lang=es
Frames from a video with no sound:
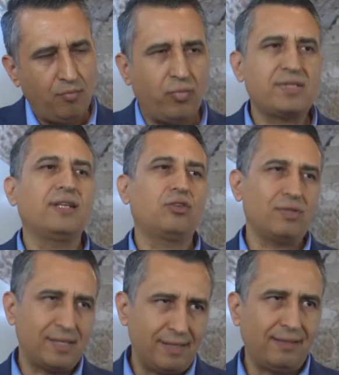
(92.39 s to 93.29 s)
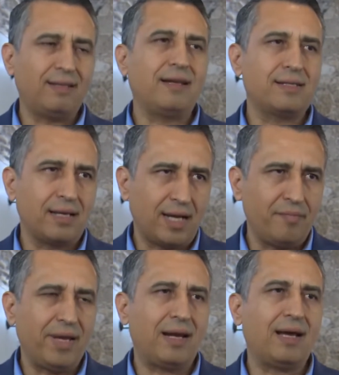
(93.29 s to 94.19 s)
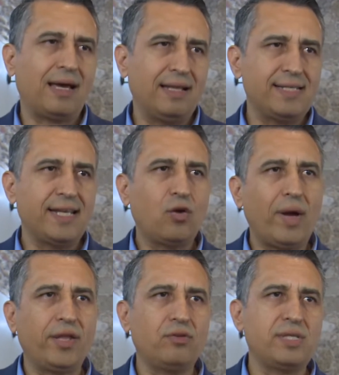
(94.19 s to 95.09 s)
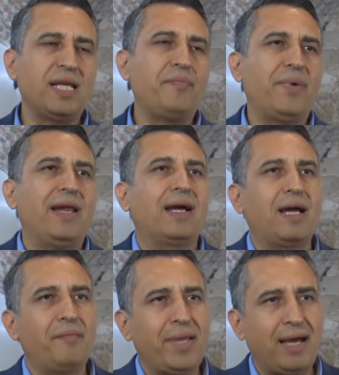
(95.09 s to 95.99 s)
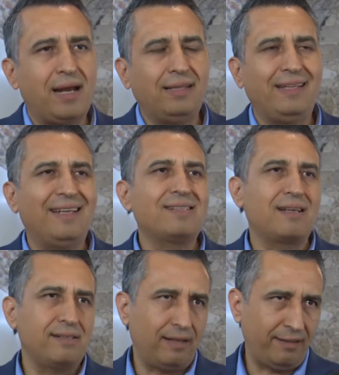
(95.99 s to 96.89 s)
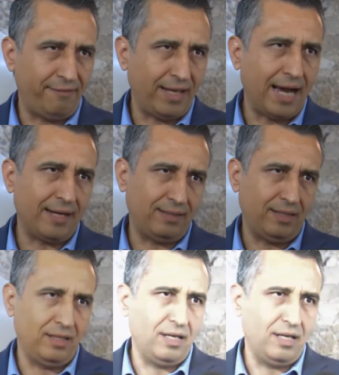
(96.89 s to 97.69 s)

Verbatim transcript: pues entonces sí tendrás que cambiarla cada cinco años y para cambiarla tienes que certificarte.